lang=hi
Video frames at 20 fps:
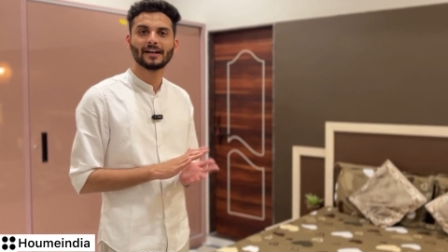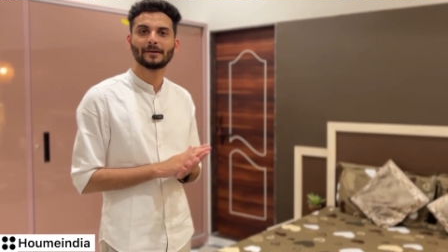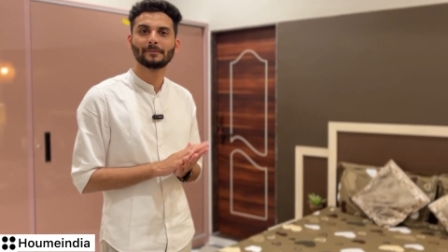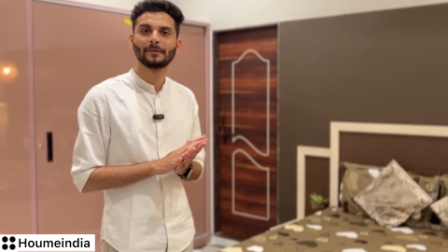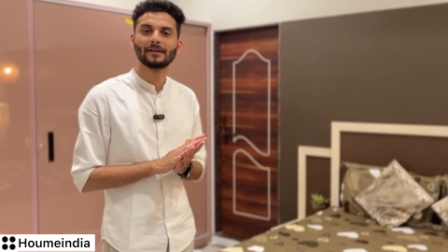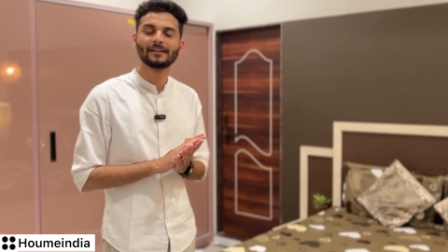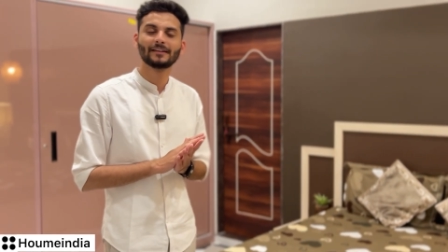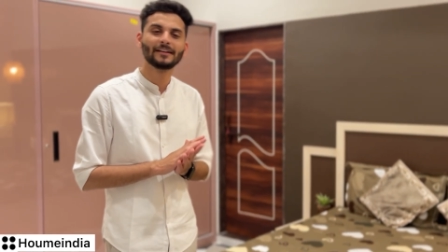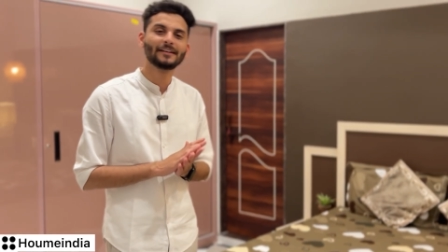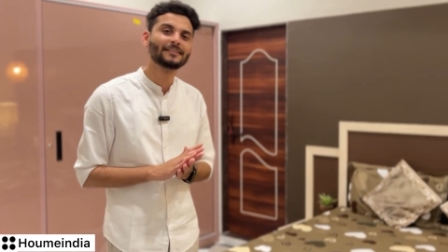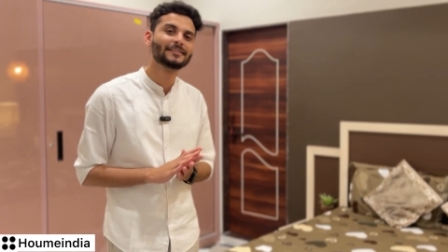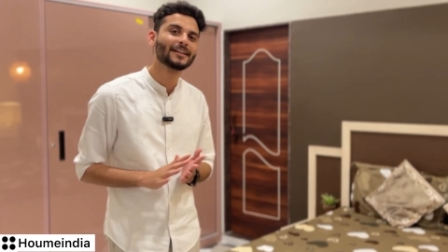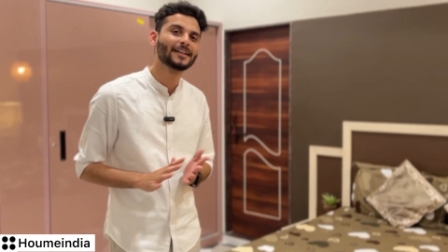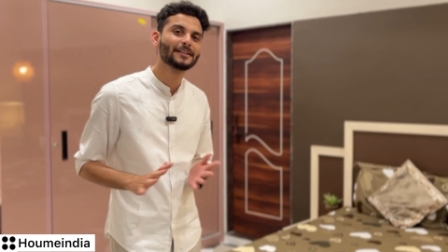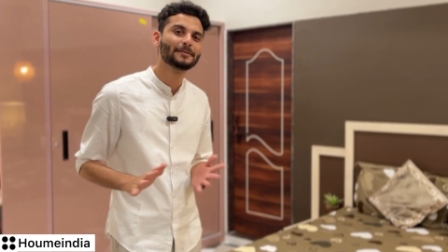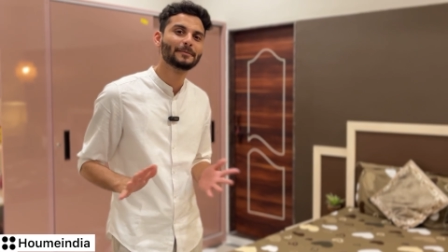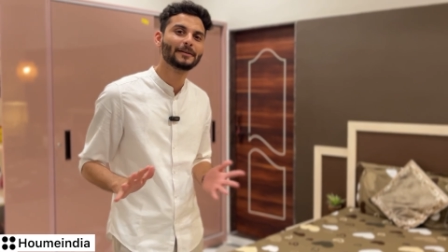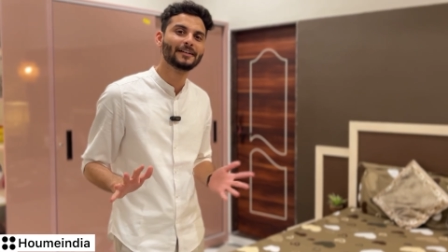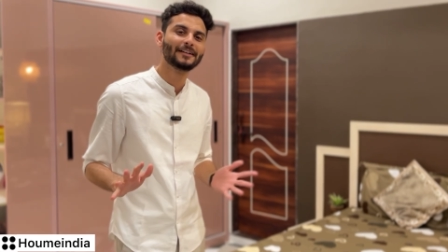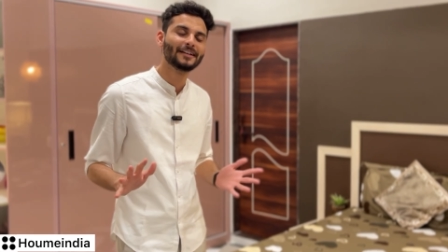हमें किंग साइज
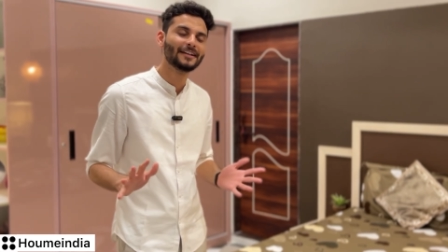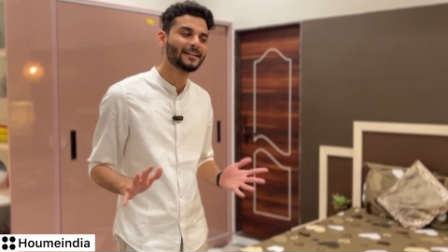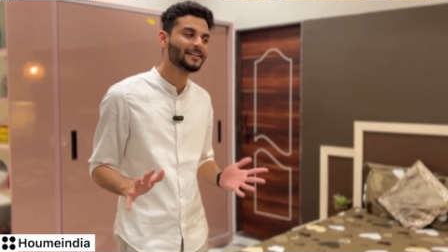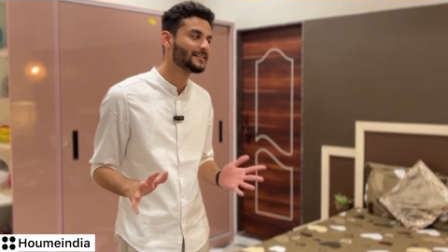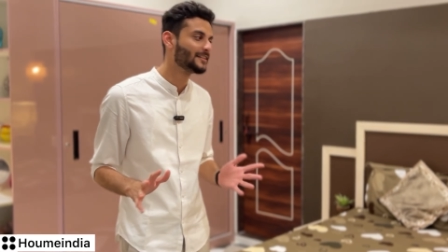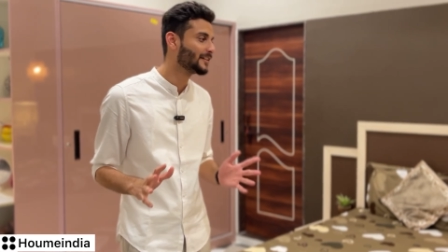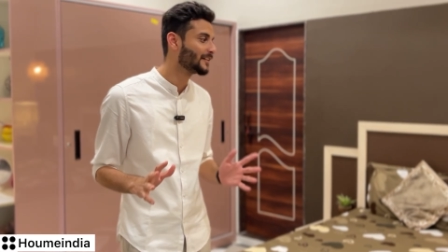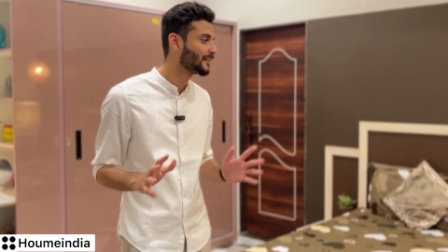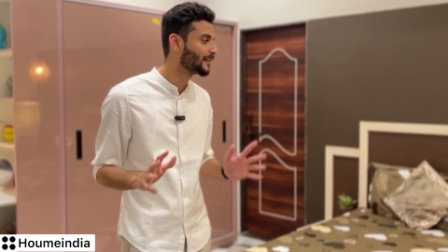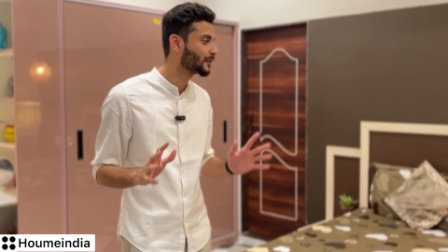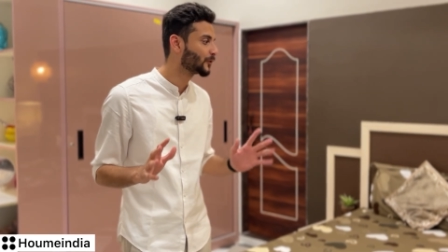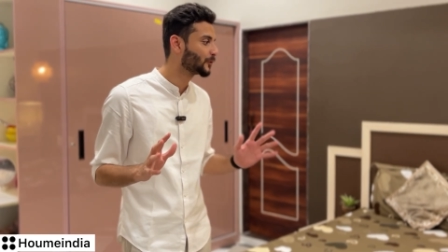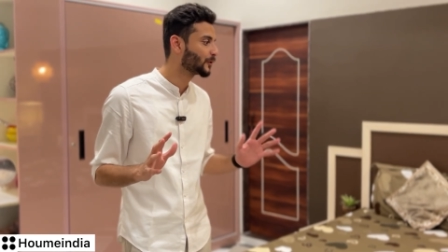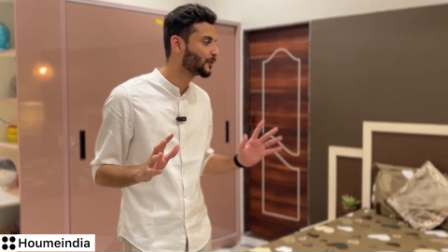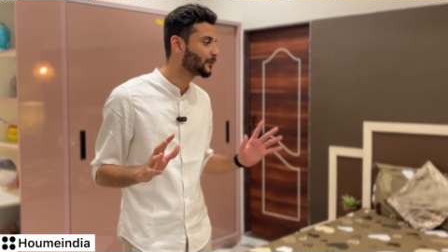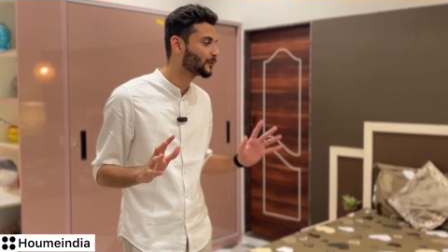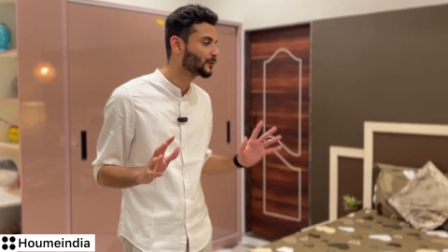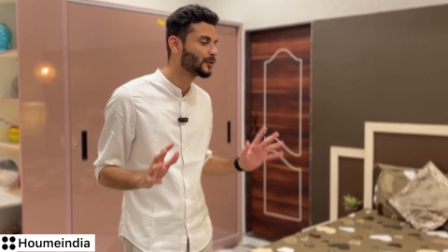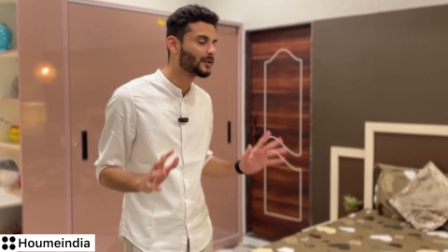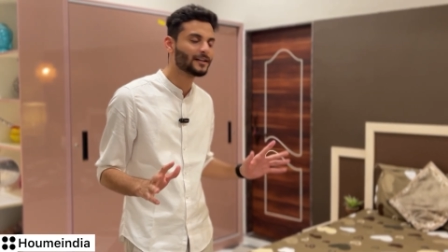बेड नहीं चाहिए था क्योंकि
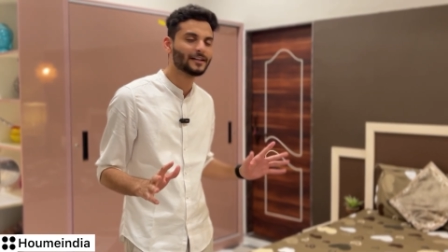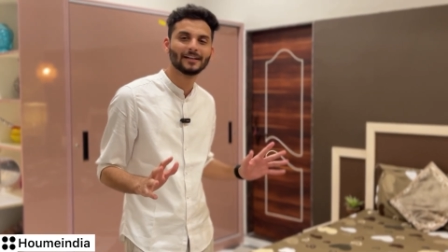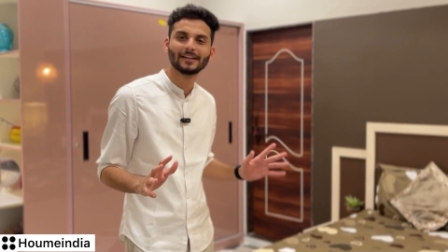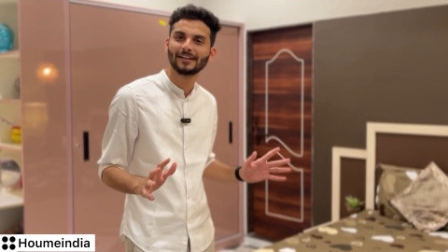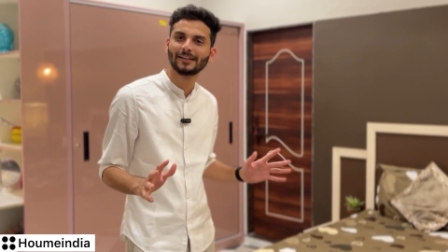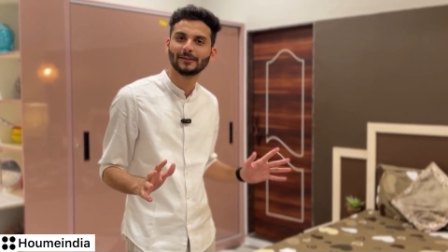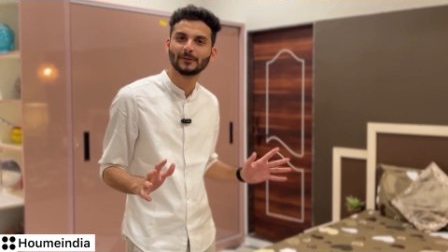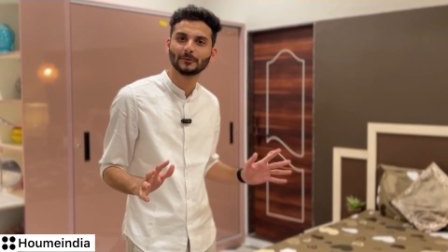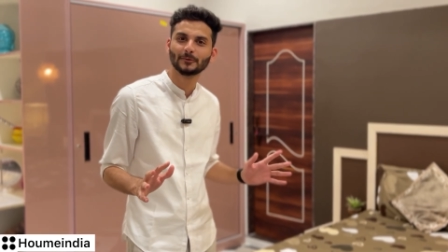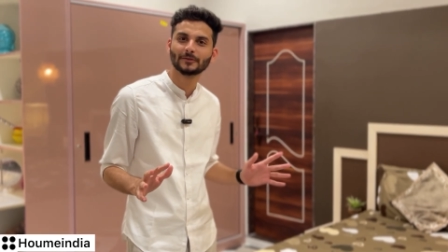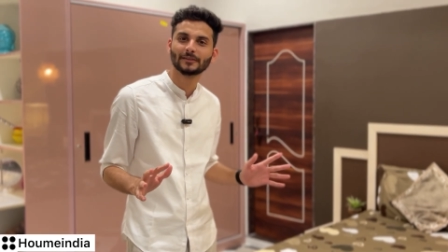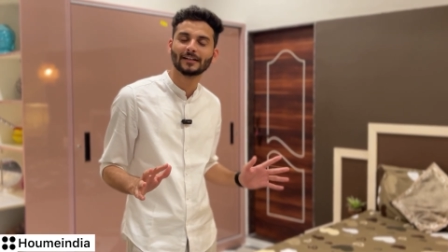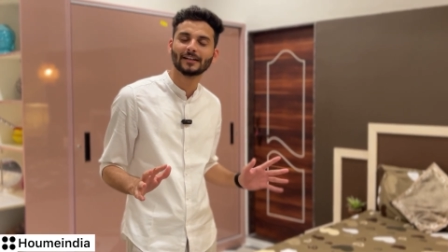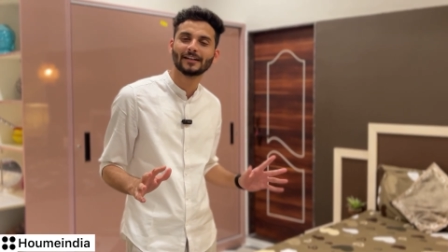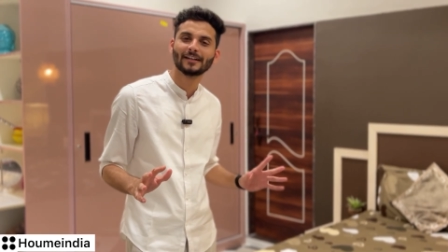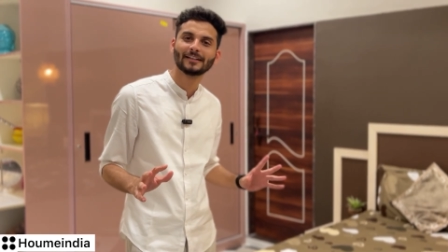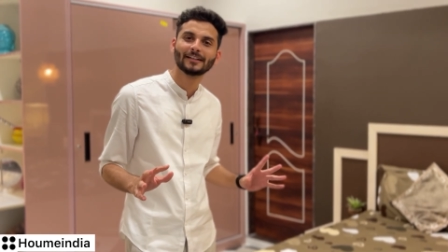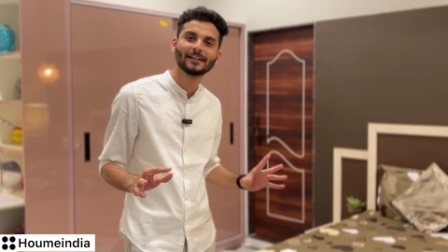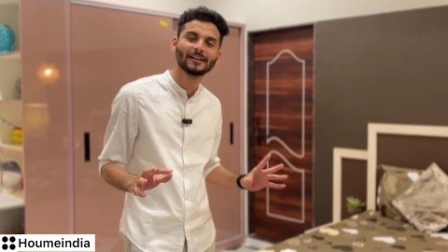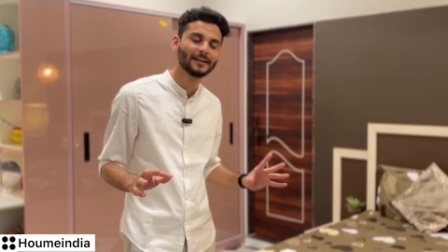उनको अकेले यूज़
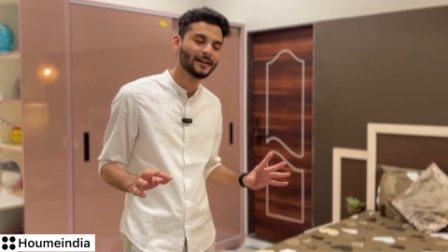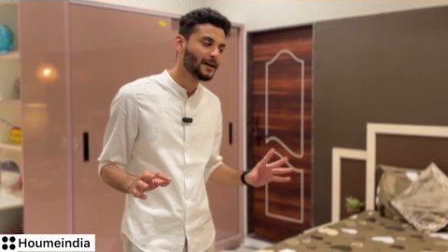करना था